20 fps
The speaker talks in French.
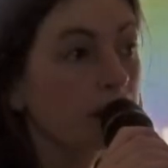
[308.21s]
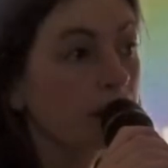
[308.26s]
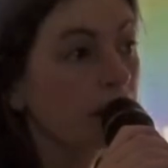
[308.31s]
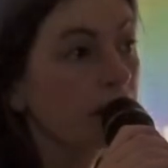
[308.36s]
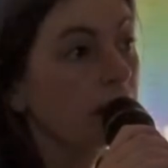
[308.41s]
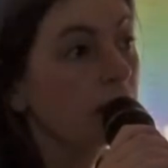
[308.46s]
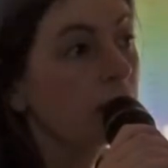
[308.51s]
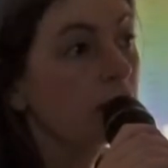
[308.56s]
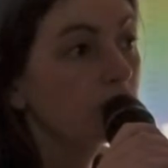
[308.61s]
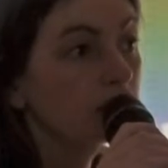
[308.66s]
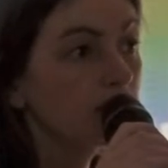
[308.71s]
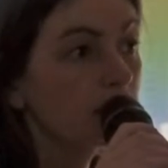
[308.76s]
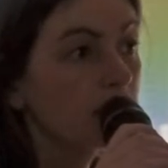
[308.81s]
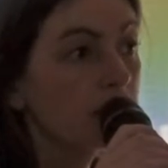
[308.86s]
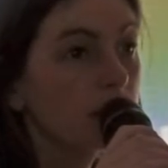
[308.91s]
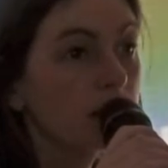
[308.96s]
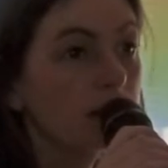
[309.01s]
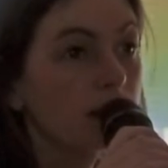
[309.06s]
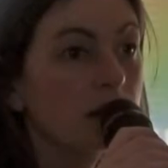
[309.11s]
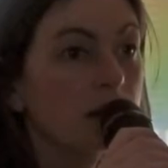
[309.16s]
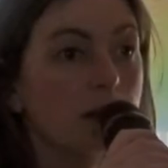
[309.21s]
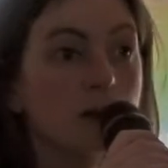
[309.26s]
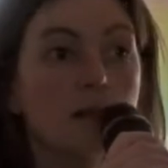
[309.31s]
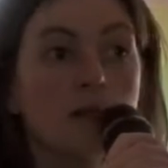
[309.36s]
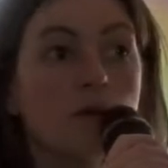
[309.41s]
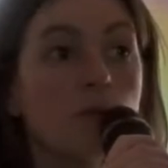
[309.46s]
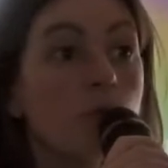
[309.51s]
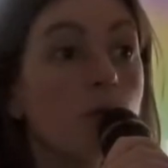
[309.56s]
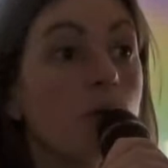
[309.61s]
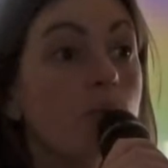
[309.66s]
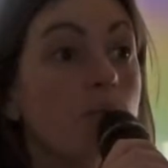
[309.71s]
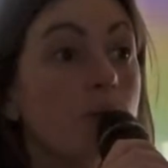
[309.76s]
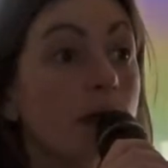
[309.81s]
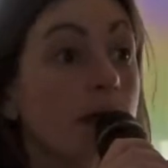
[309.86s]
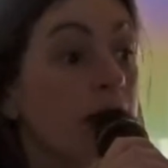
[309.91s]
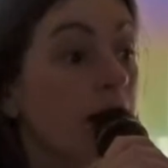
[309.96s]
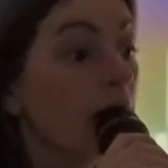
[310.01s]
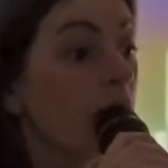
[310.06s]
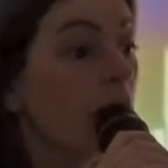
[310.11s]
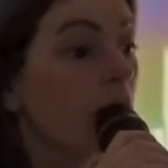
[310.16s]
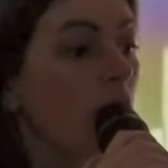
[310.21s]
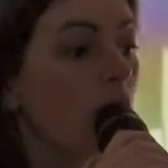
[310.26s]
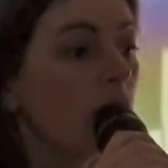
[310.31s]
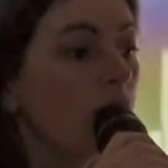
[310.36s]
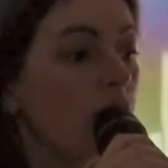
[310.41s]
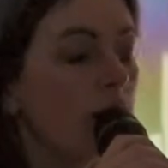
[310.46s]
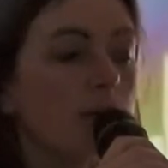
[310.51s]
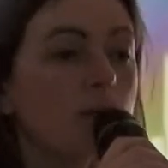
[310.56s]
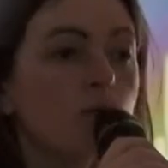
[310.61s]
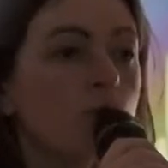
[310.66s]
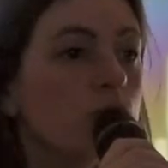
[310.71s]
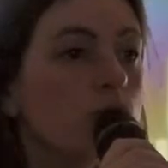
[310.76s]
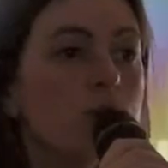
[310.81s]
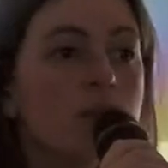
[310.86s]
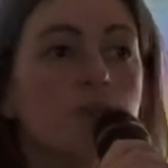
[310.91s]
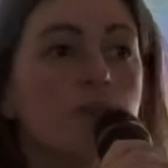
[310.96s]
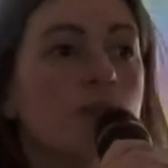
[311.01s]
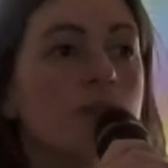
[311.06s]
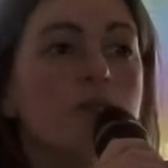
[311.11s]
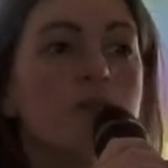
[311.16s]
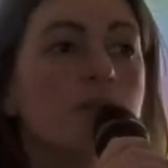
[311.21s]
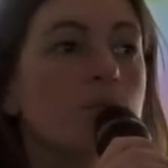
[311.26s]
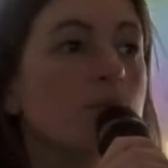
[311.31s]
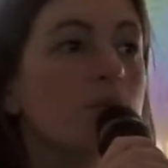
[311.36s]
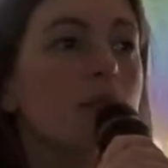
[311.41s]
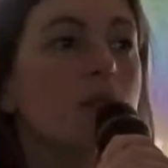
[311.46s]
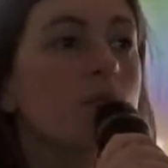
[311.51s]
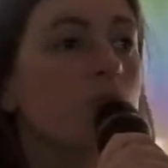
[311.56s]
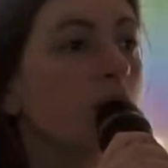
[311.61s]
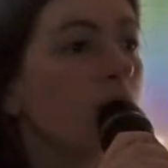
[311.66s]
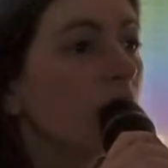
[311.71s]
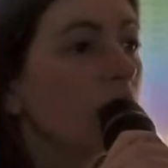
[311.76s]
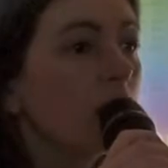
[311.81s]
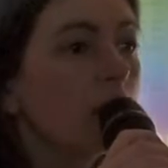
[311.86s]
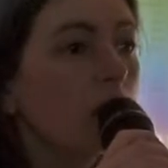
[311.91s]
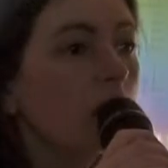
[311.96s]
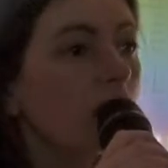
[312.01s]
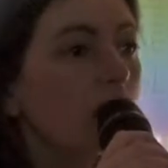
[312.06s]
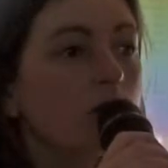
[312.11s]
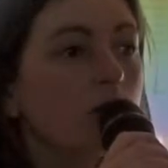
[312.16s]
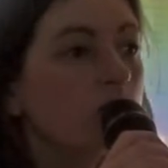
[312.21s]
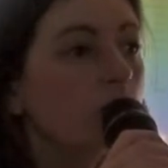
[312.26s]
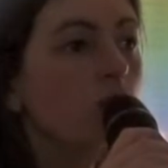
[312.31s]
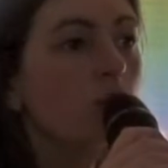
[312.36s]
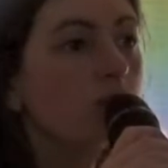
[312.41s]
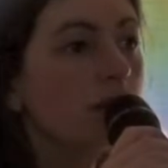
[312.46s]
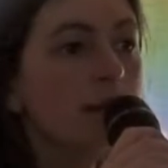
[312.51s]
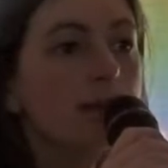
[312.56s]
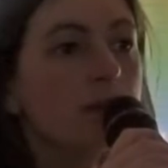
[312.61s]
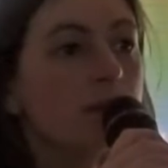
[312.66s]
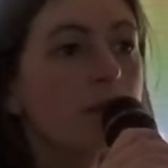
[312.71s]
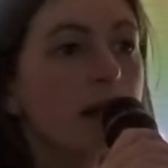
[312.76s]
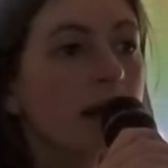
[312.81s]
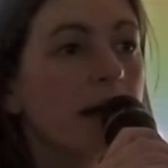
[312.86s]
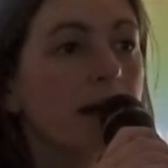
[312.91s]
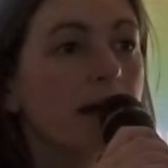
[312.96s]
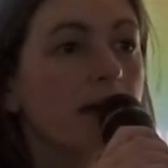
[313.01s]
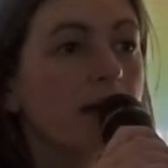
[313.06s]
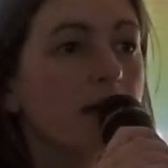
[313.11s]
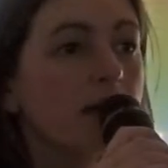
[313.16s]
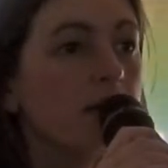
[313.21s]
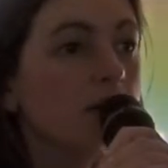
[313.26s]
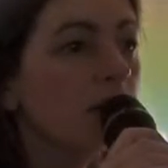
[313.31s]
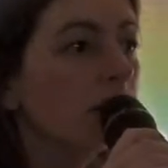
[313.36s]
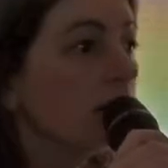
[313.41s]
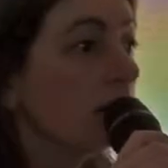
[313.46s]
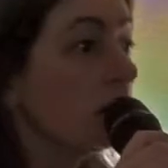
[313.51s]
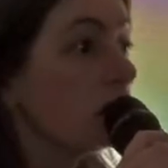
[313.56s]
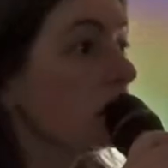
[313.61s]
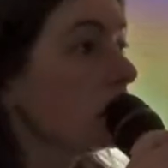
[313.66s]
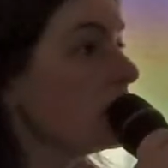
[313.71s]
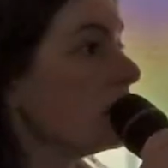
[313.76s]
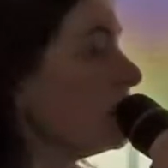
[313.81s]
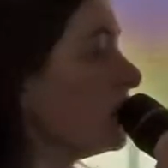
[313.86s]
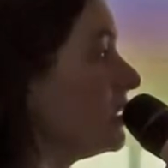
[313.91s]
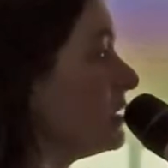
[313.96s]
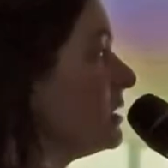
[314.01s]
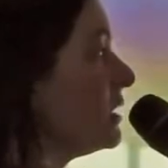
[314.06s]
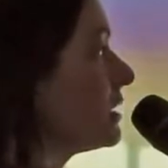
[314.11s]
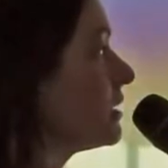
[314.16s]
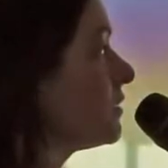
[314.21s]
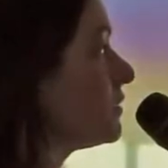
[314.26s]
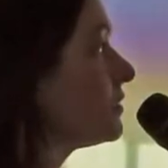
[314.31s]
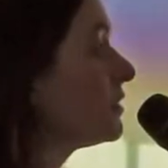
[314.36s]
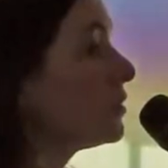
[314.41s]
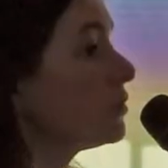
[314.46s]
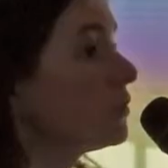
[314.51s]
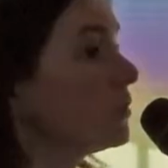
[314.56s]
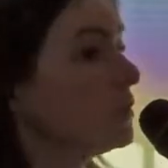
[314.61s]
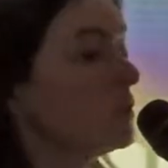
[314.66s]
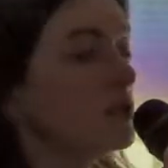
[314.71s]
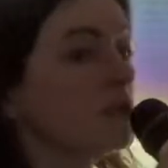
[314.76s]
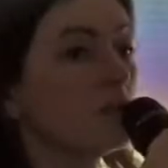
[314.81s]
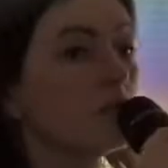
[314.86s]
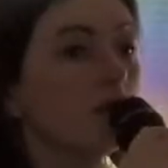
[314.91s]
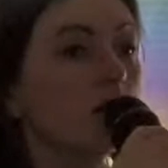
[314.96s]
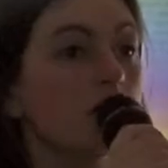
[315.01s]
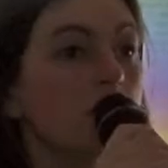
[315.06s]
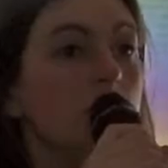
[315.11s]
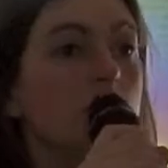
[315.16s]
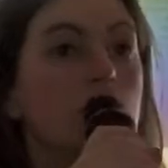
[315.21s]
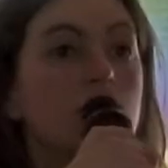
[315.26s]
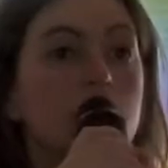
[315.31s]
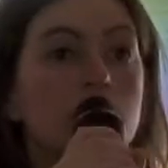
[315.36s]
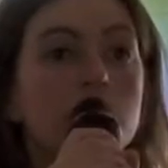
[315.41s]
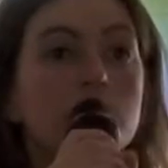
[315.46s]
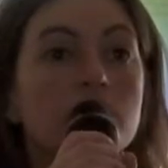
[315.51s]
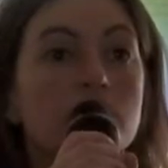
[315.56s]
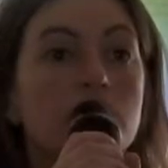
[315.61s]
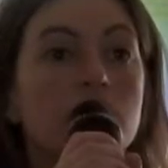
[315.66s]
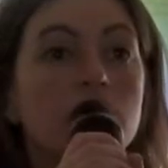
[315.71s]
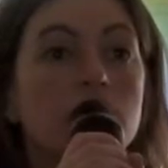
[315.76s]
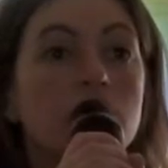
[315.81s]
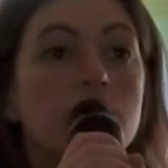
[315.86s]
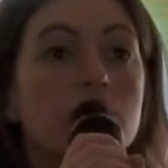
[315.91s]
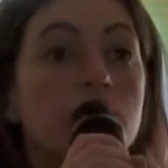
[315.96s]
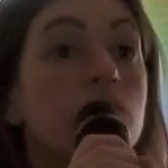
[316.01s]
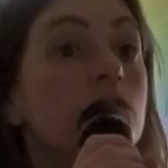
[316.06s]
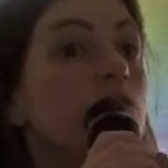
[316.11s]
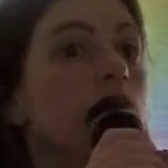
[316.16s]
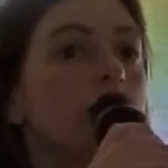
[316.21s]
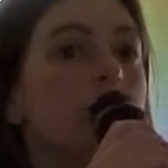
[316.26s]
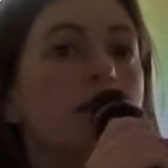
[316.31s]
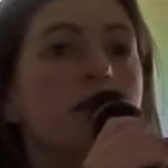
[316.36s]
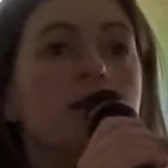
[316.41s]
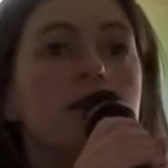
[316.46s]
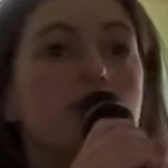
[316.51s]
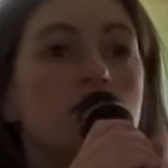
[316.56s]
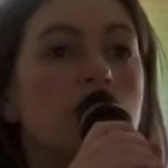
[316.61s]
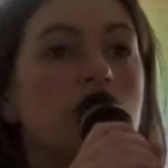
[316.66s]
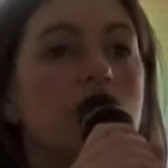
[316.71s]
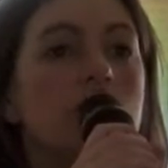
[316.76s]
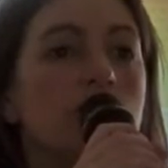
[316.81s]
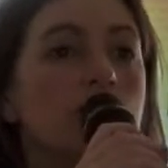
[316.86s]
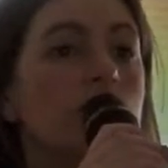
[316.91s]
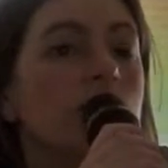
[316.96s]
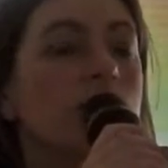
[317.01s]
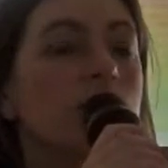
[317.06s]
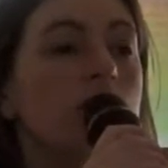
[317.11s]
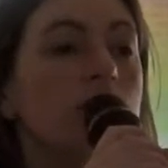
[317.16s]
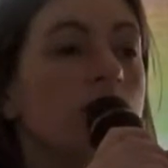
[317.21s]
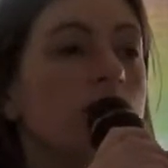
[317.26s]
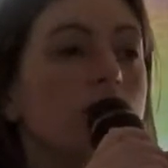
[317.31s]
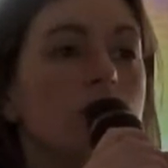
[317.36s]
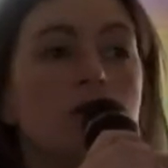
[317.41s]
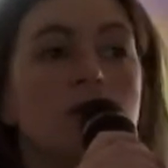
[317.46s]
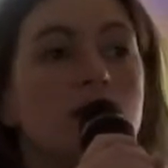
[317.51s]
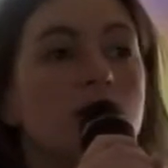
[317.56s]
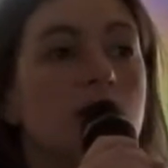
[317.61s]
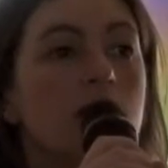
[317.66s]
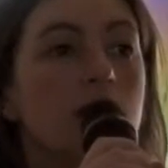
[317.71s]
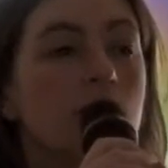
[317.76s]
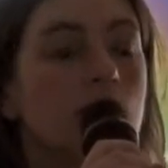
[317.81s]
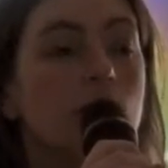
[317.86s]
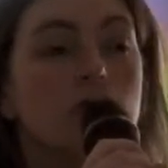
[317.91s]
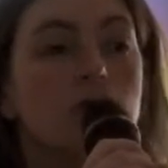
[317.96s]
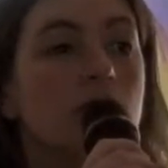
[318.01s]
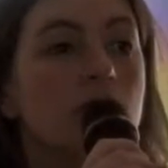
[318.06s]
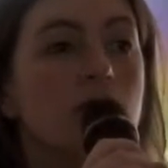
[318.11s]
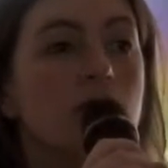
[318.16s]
Hein, et on travaille. On ne prend pas toutes les politiques, mais euh, en sciences humaines, c'est pareil. Hein. les jeunes, la délinquance des jeunes, les jeunes, les jeunes, les jeunes, les jeunes, les jeunes, le travail des jeunes, des jeunes, des jeunes, des jeunes. Non.